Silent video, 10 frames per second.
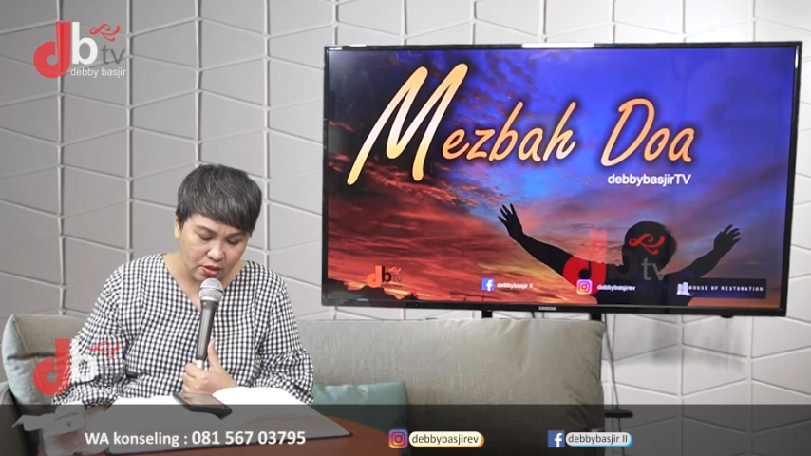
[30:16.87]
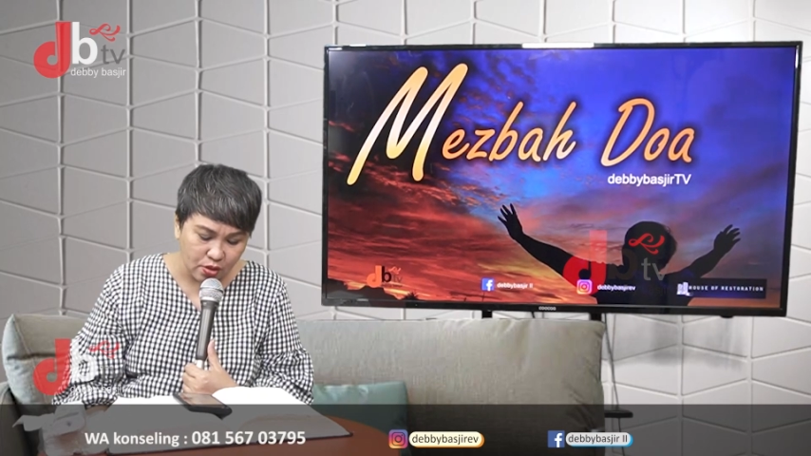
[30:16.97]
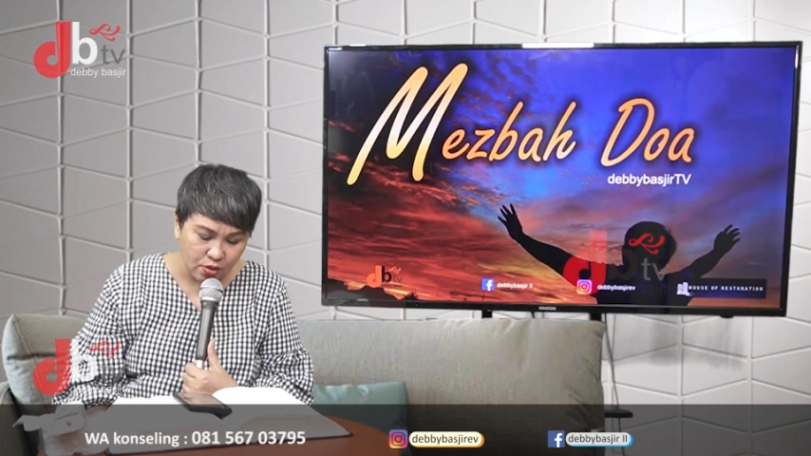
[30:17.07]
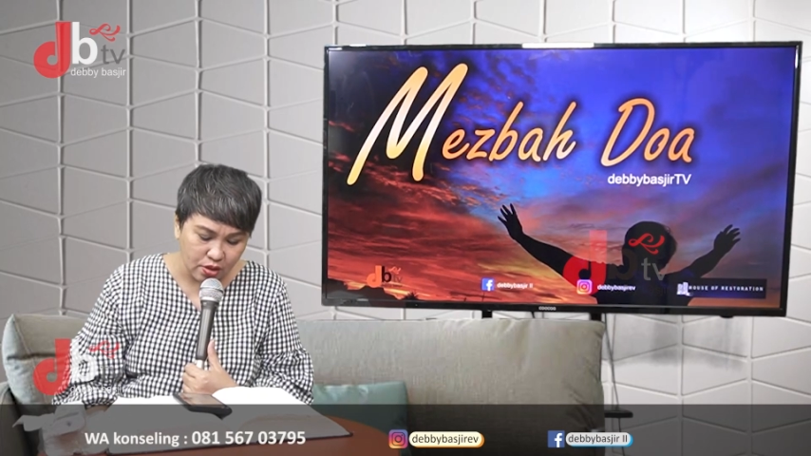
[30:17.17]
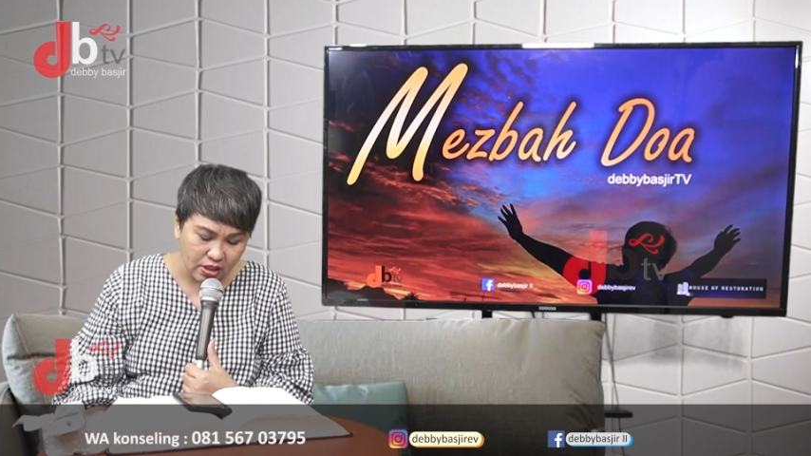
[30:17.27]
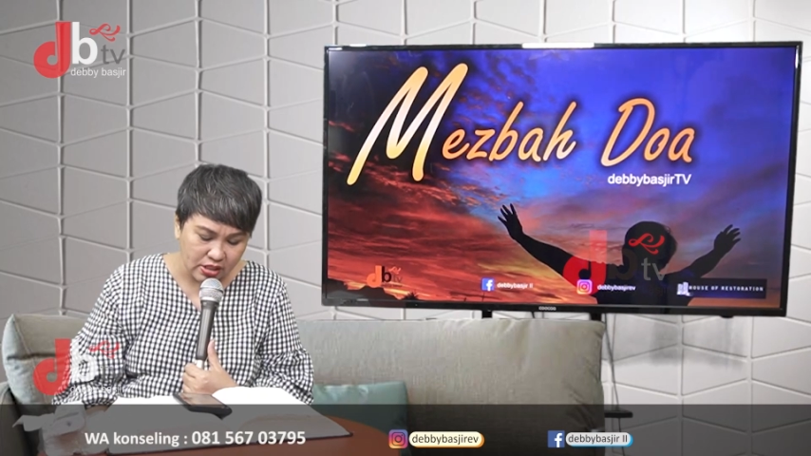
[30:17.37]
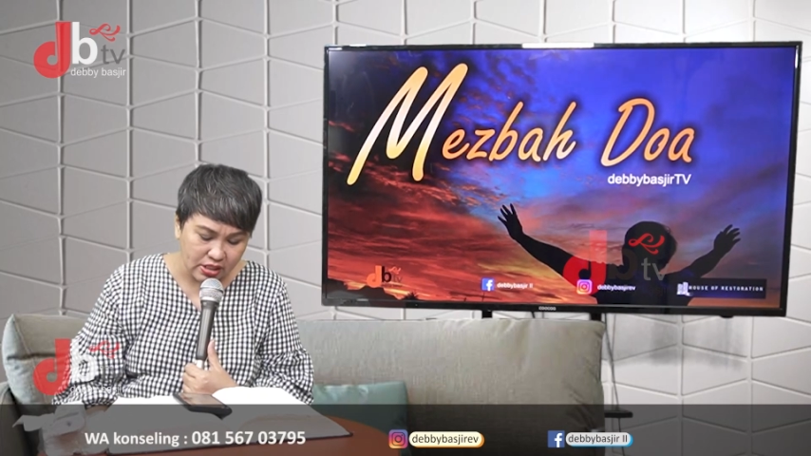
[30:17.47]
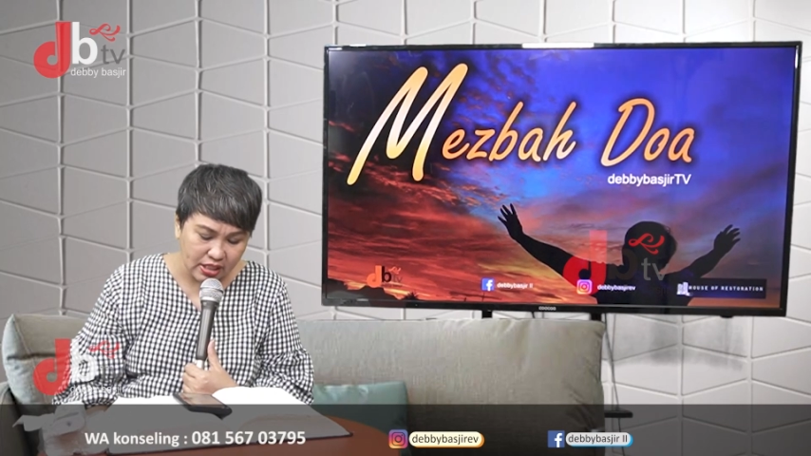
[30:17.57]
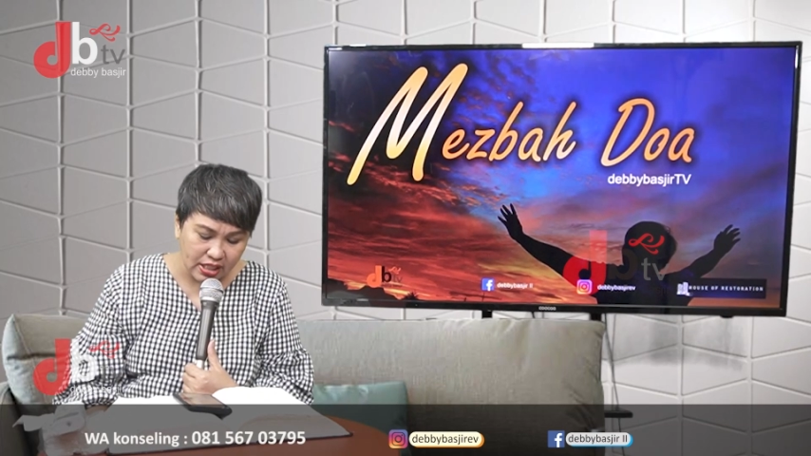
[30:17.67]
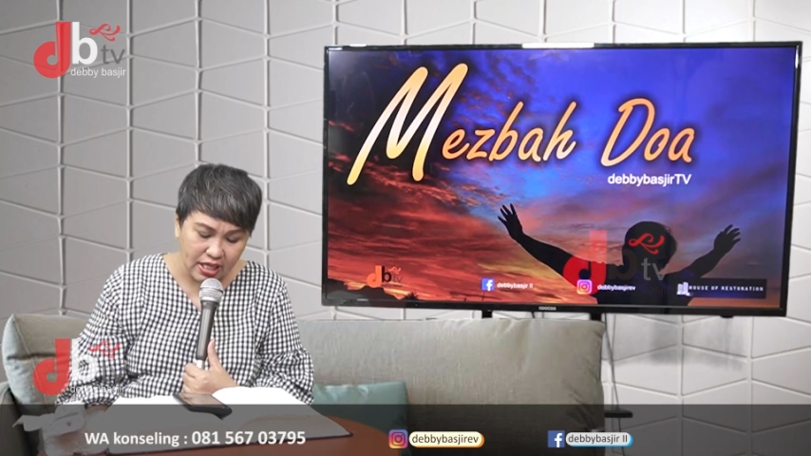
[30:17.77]
donor
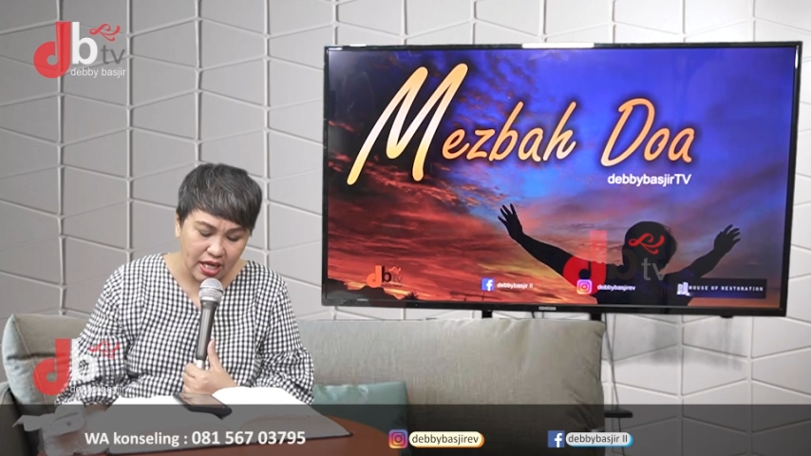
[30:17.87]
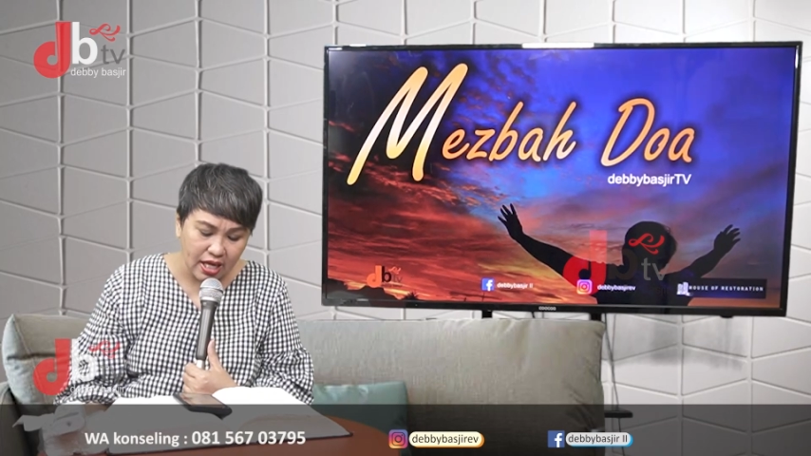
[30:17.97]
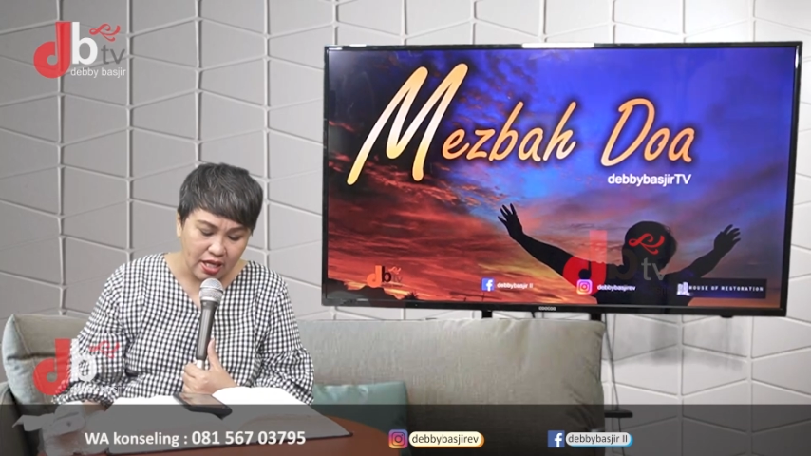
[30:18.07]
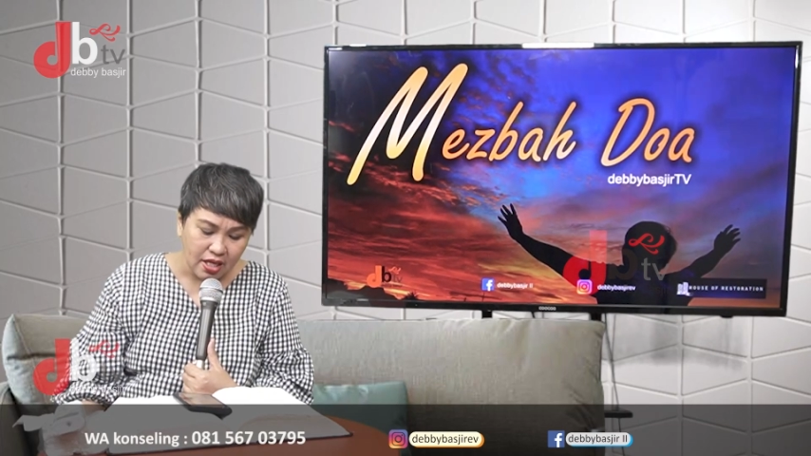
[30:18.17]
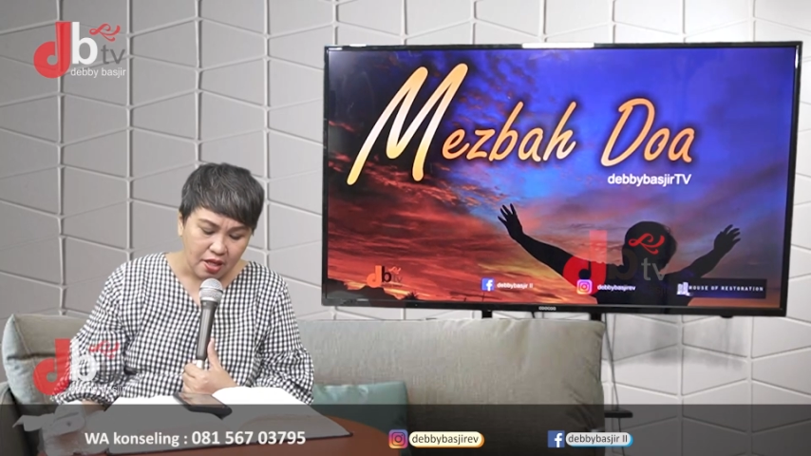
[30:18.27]
tersedia,